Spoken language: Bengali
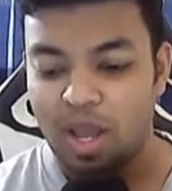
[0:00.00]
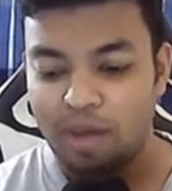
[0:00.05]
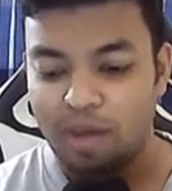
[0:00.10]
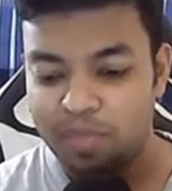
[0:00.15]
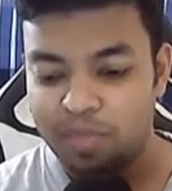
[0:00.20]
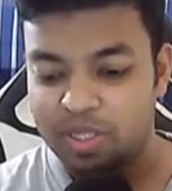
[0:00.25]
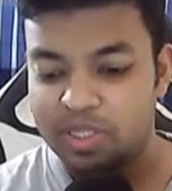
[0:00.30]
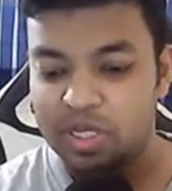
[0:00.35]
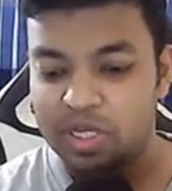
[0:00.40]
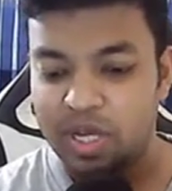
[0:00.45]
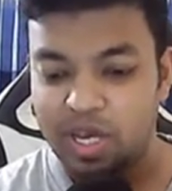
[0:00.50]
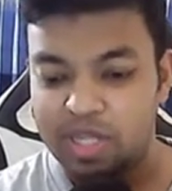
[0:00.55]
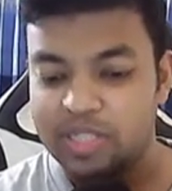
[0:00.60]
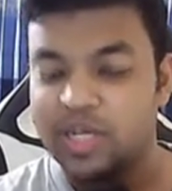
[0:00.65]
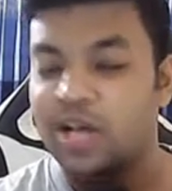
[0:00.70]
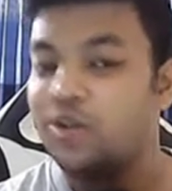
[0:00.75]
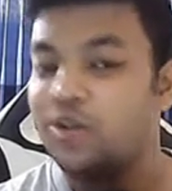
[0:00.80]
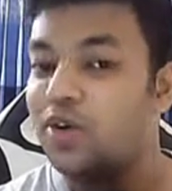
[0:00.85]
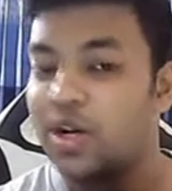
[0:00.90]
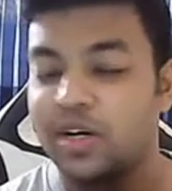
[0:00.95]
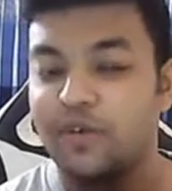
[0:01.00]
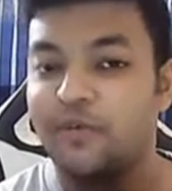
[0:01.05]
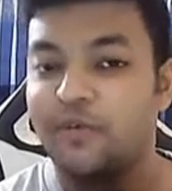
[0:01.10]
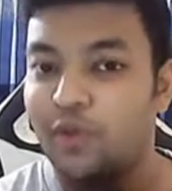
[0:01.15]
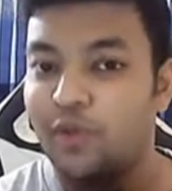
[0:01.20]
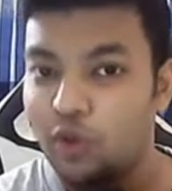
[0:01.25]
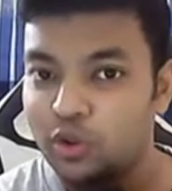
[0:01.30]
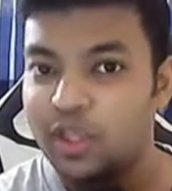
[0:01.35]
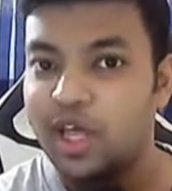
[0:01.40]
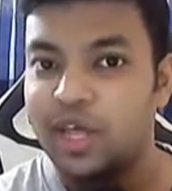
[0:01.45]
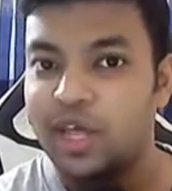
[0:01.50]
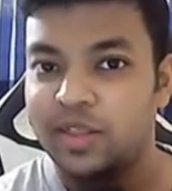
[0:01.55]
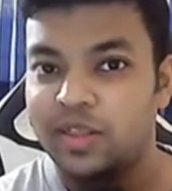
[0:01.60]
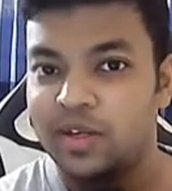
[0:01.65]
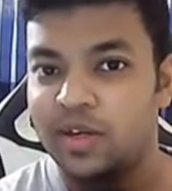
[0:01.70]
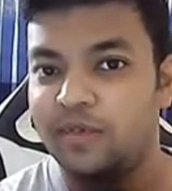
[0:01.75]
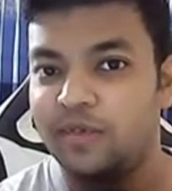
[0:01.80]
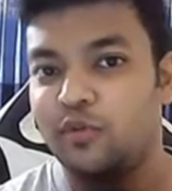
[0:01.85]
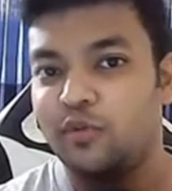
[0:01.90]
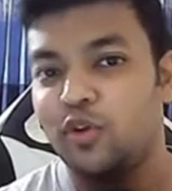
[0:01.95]
আপনি যে এই যে এখন একটা ফ্লোতে আছেন
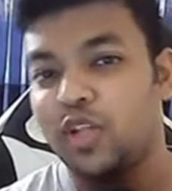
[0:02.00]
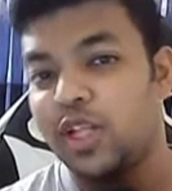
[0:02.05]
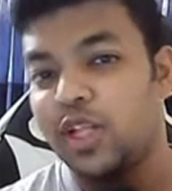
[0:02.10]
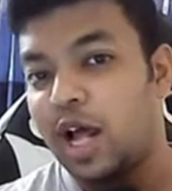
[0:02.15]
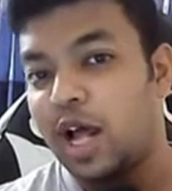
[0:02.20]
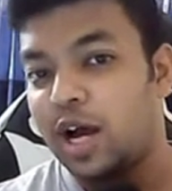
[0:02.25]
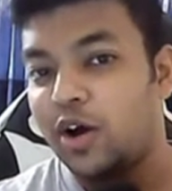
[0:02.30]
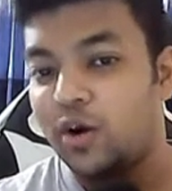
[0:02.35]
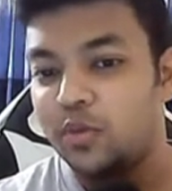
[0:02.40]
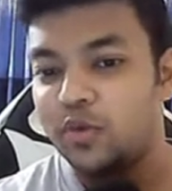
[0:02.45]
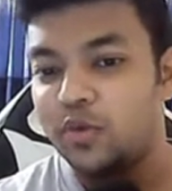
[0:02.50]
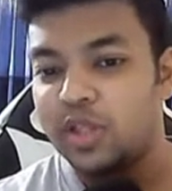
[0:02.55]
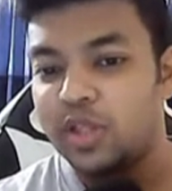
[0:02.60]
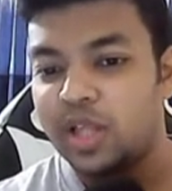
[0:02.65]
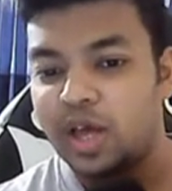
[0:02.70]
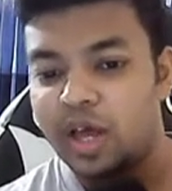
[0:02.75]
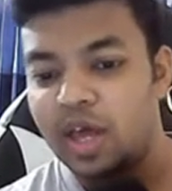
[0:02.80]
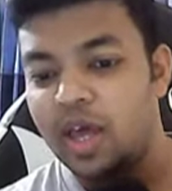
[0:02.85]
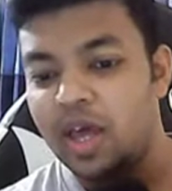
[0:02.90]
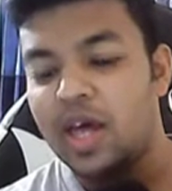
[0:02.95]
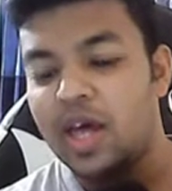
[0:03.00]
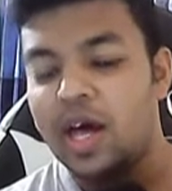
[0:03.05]
এই ফ্লোতে থাকা অবস্থায়